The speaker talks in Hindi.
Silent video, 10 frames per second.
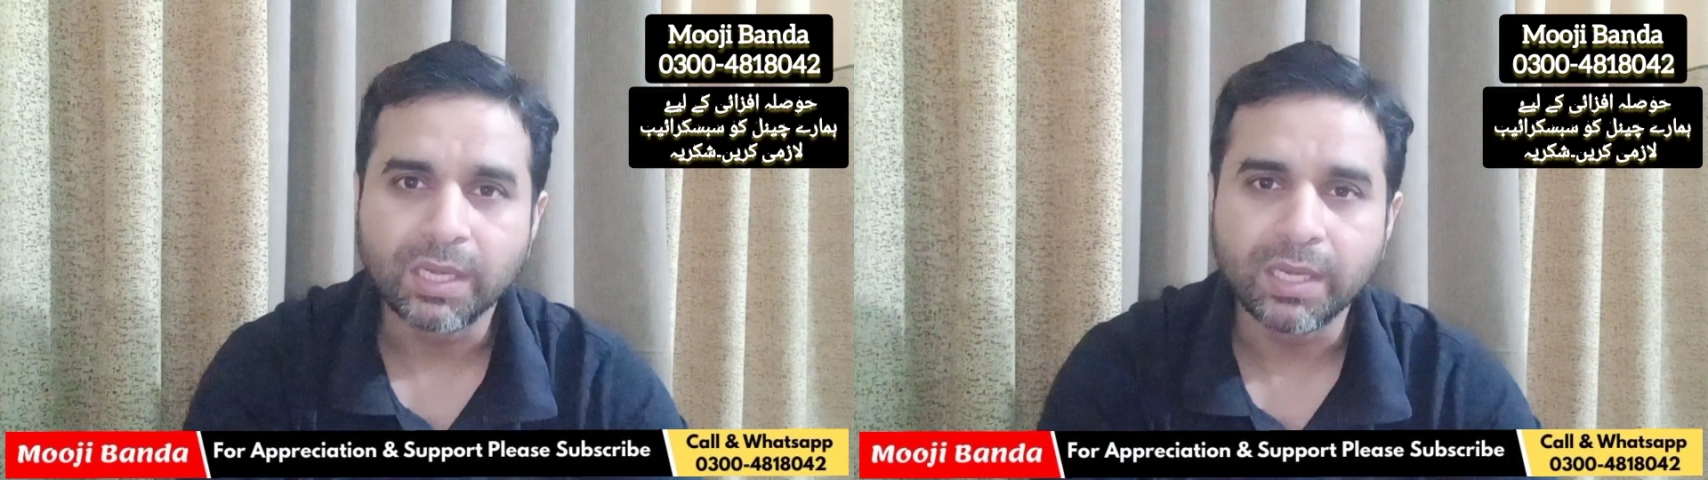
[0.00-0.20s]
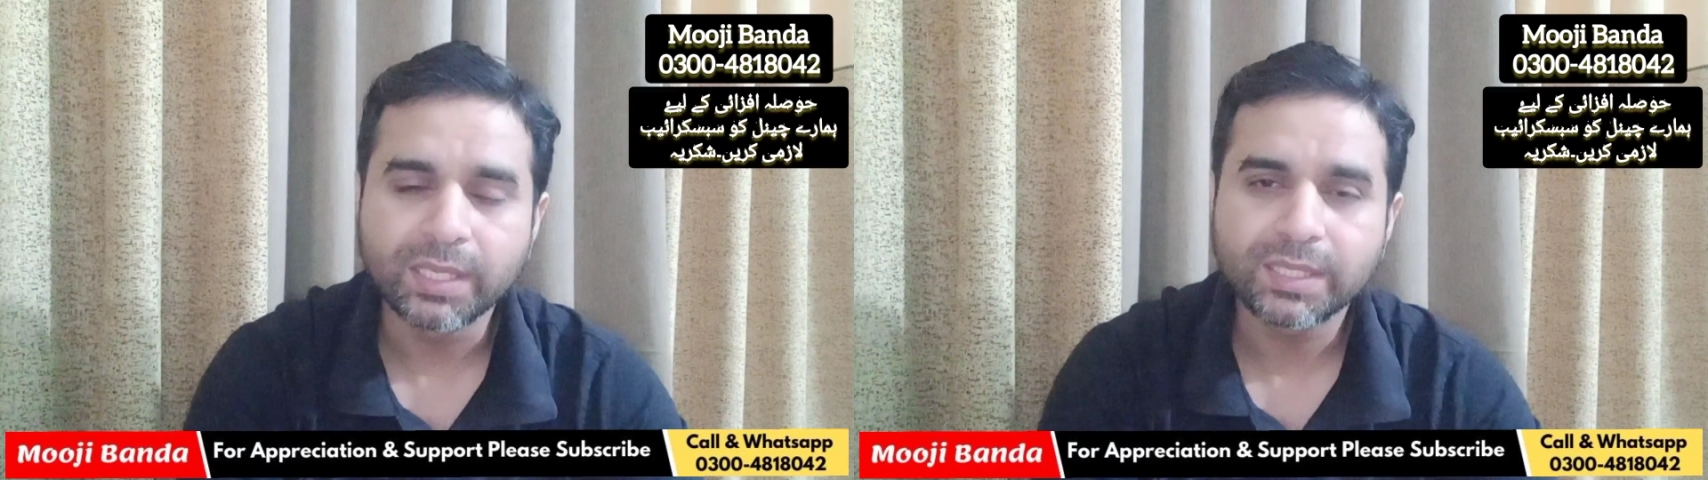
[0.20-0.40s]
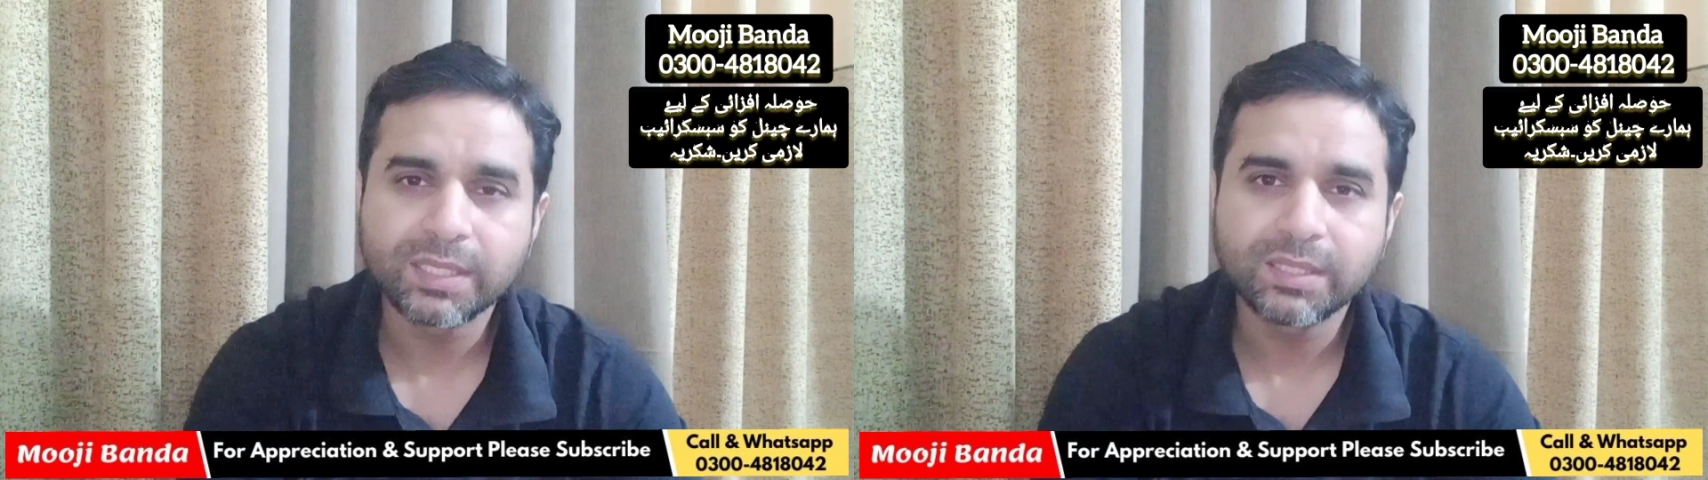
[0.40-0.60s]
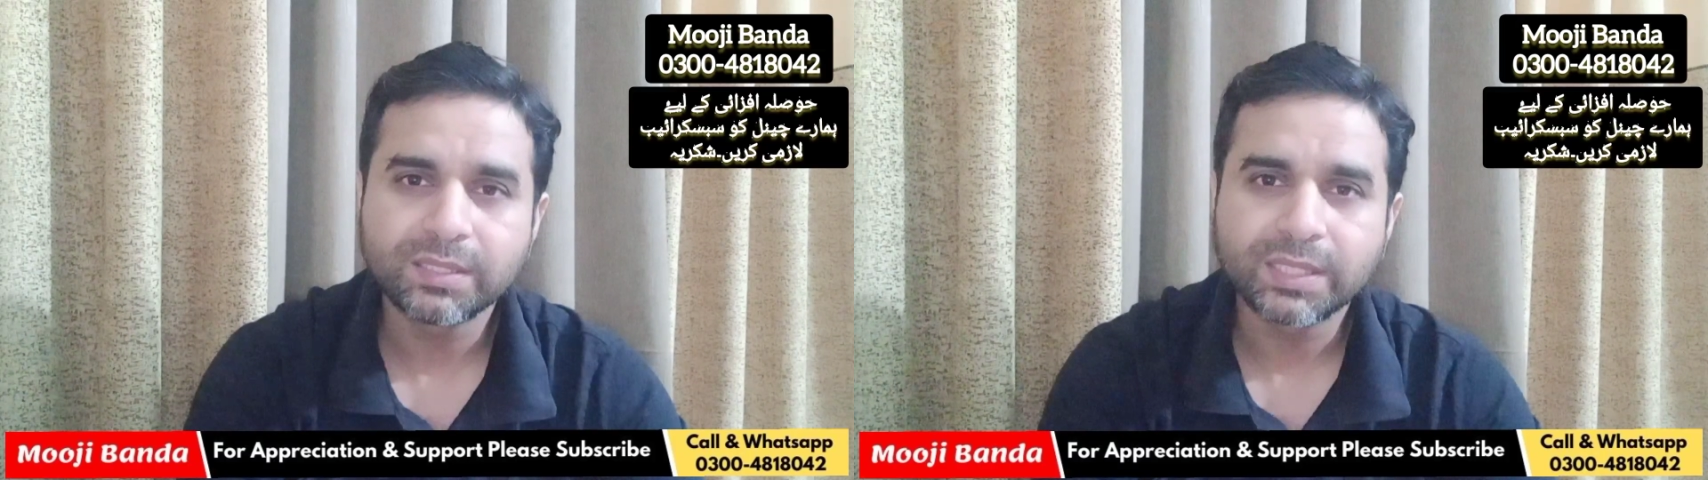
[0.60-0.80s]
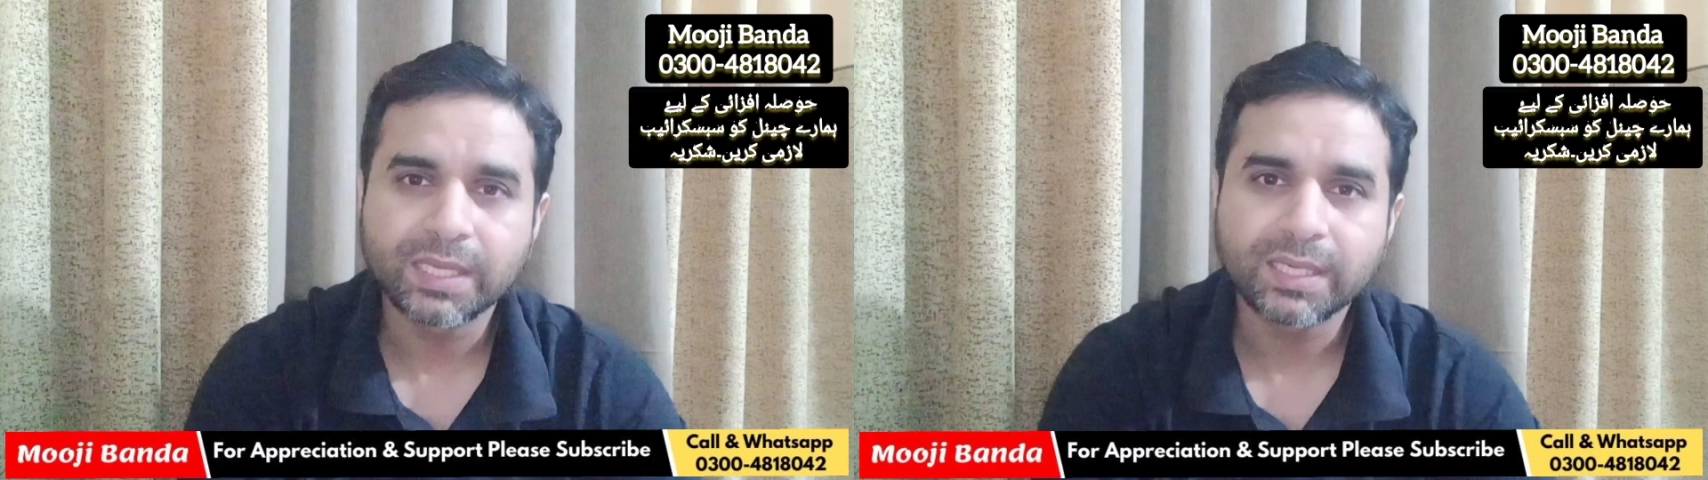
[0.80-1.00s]
लेकिन
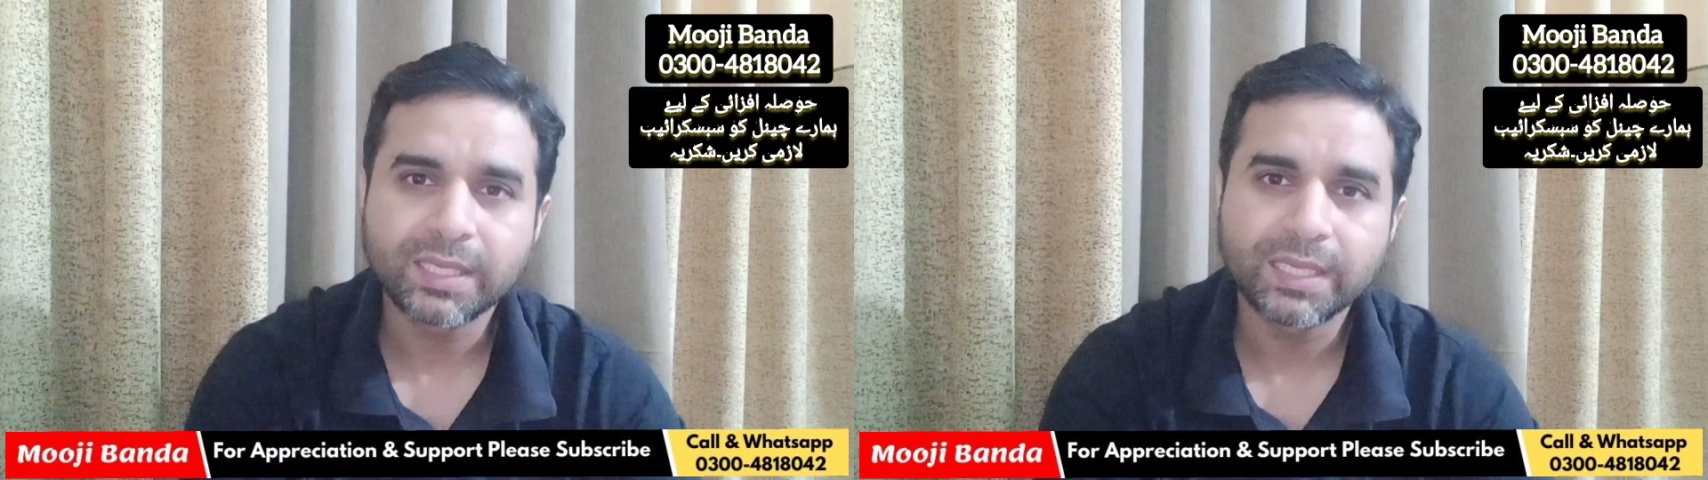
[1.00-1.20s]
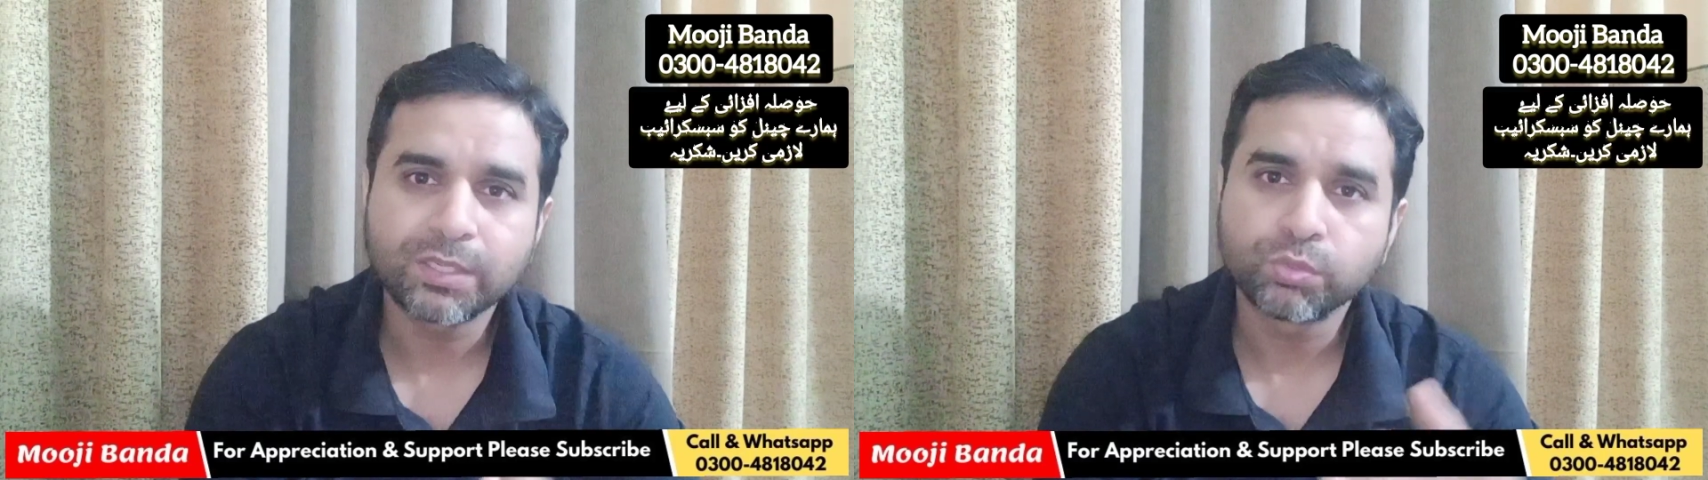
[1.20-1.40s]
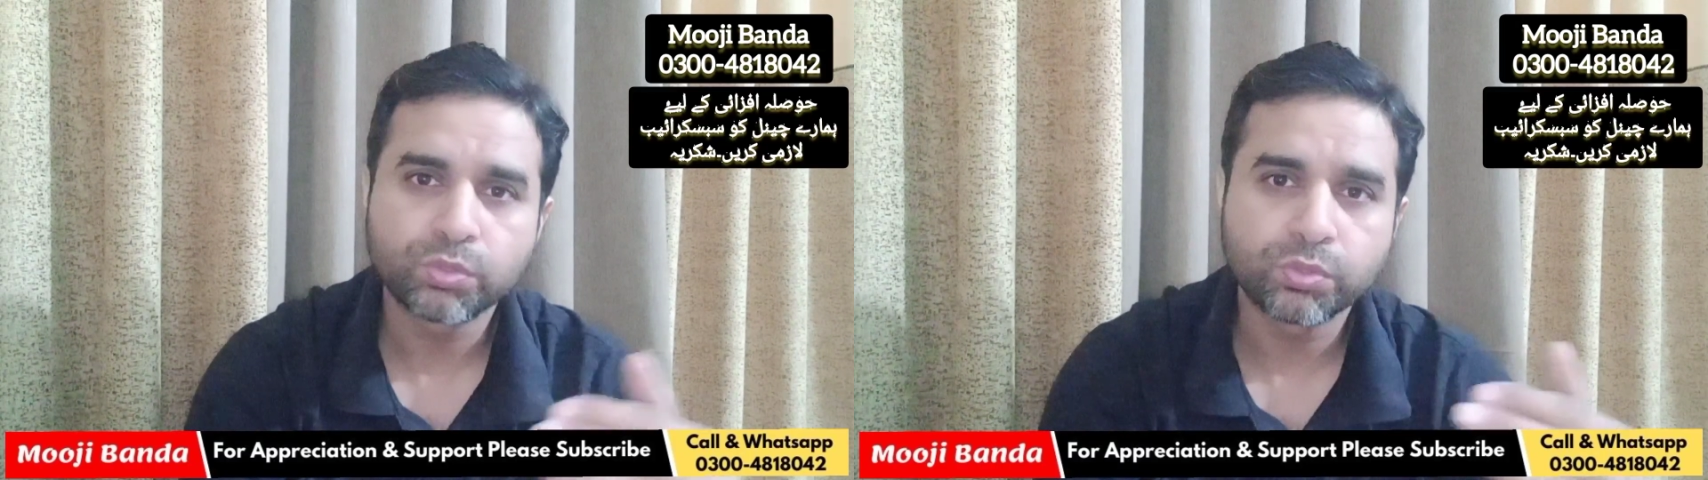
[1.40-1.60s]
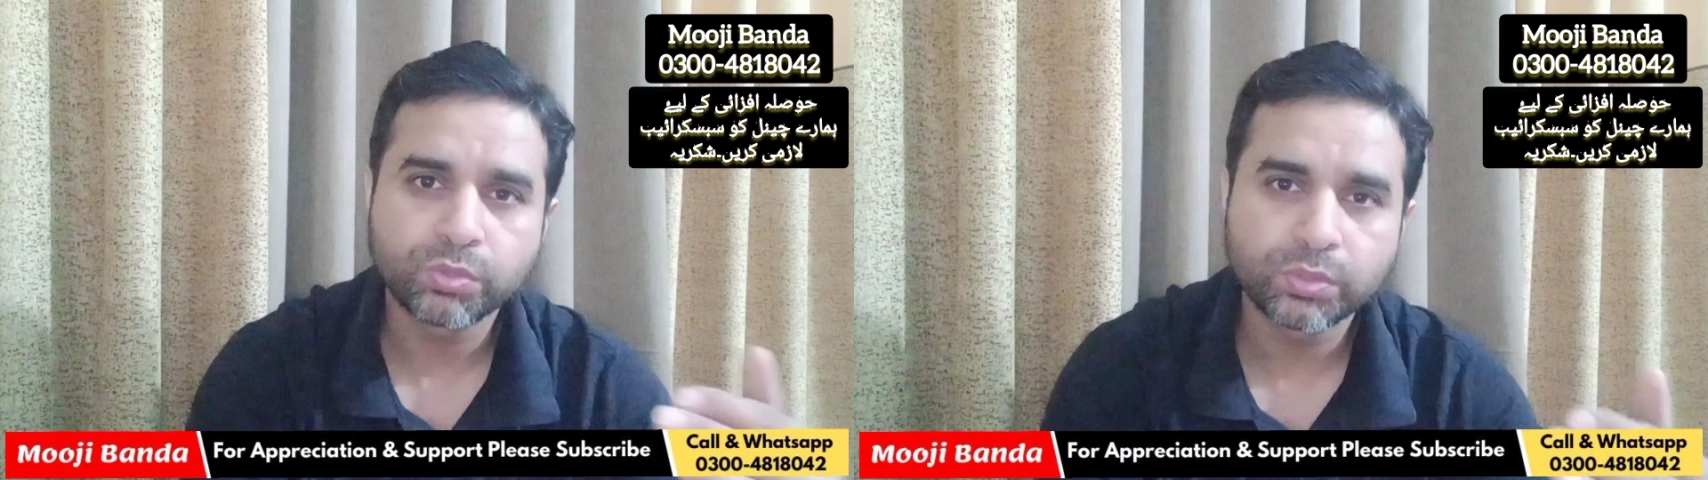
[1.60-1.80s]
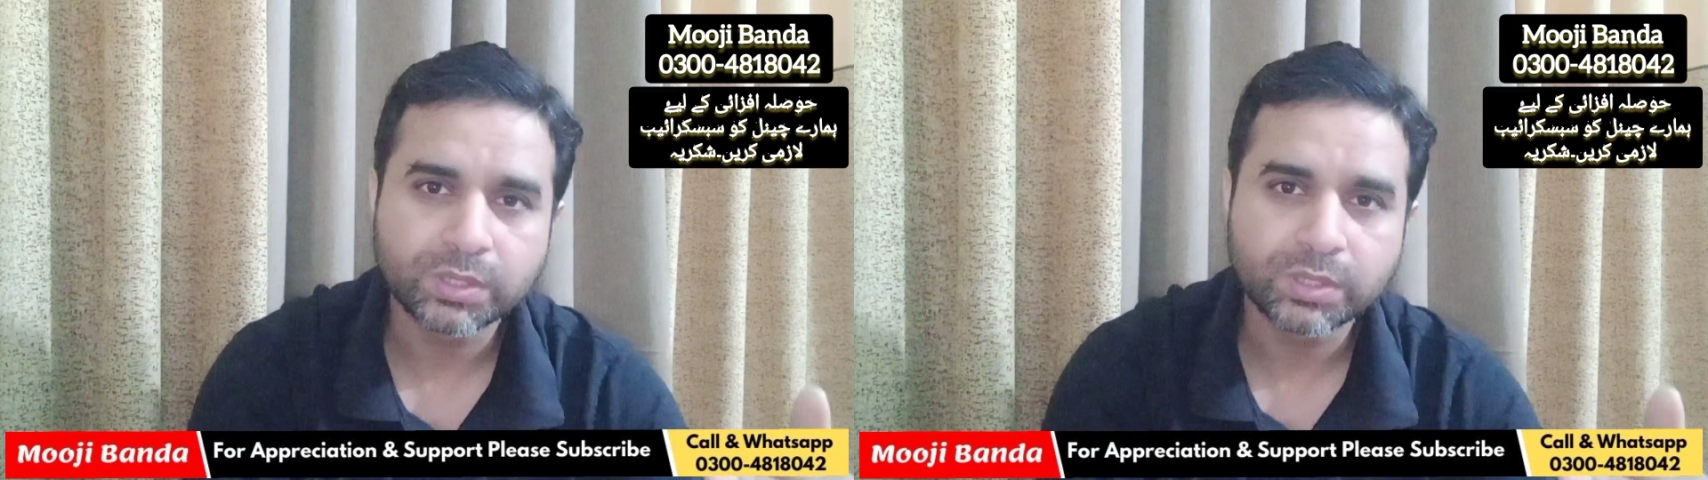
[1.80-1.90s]
क्या है कि उनको